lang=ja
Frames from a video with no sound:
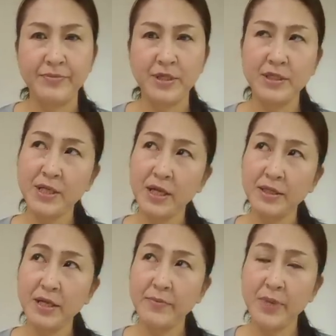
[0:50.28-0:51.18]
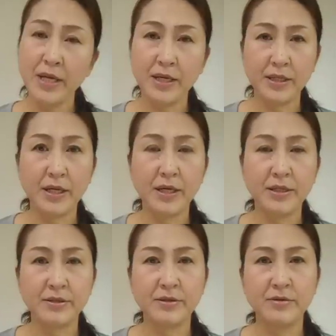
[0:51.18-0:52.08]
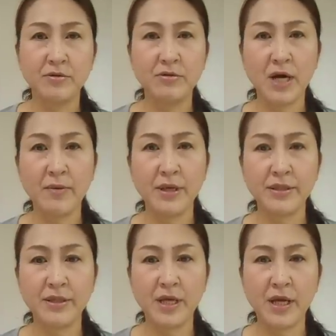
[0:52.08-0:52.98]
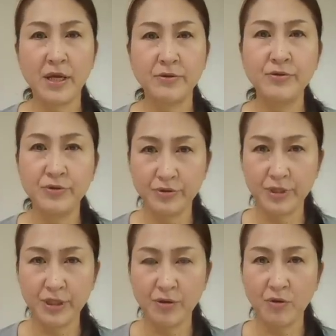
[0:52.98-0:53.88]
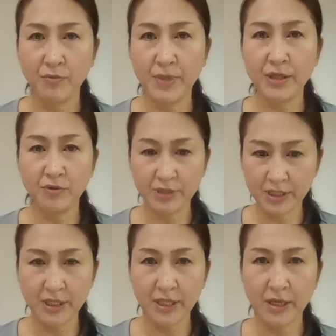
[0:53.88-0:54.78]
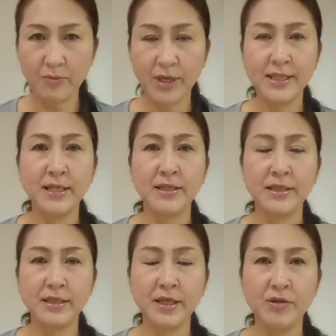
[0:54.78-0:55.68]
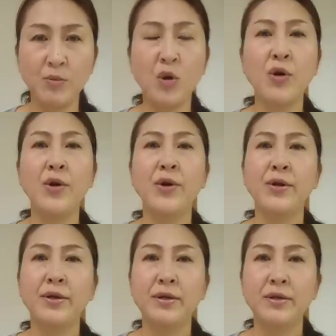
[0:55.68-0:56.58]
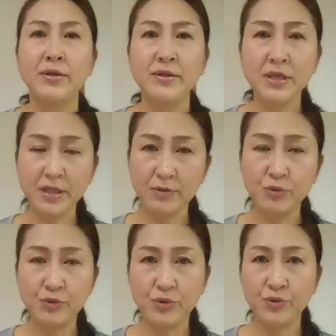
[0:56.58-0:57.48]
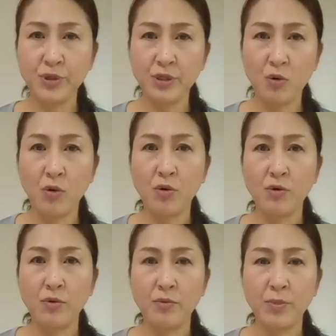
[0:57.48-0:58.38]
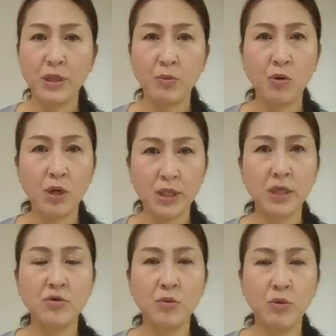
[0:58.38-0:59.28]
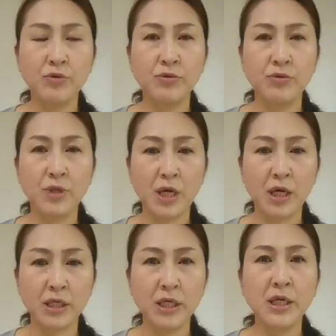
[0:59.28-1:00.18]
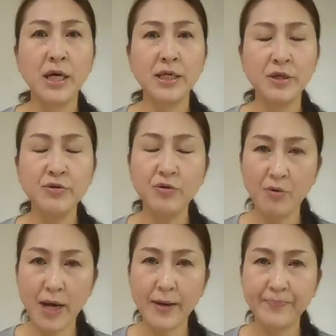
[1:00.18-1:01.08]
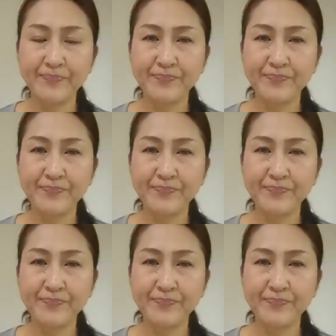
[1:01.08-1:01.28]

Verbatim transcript: 23年前かなすごくハマって風水の勉強させてもらったんですけれどもなぜ風水を学ぼうかなと思っったきっかけというのは